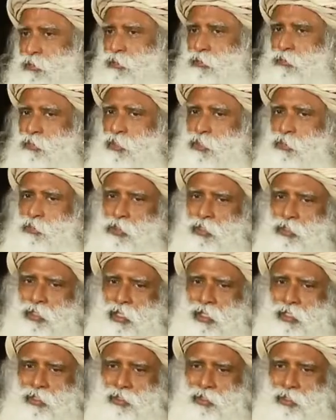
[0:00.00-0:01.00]
நீங்கள்
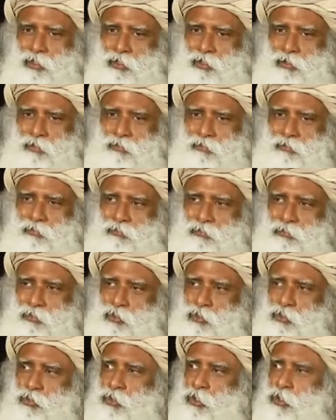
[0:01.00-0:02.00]
செயலை விரும்பும்போது
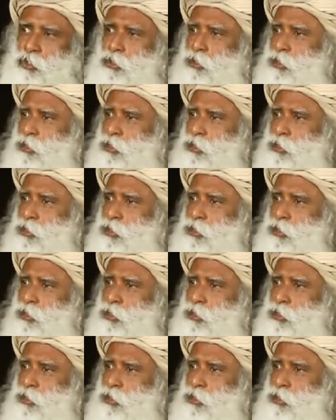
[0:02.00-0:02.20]
உங்களுக்கு